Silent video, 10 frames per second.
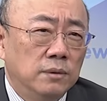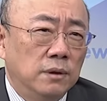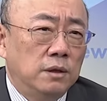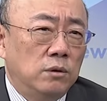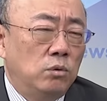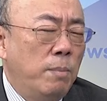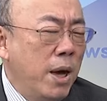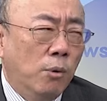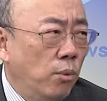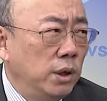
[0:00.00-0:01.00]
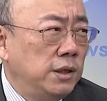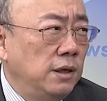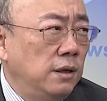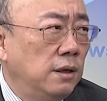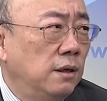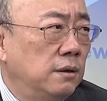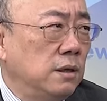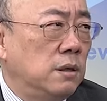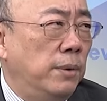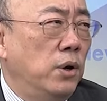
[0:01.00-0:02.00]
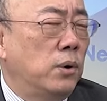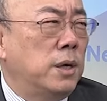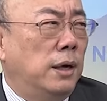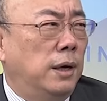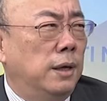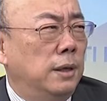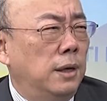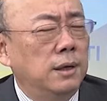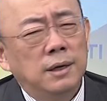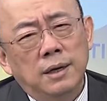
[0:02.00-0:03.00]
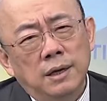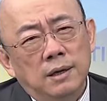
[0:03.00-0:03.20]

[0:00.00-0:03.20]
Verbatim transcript: 那没有默契，这怎么有可能呢？嗯，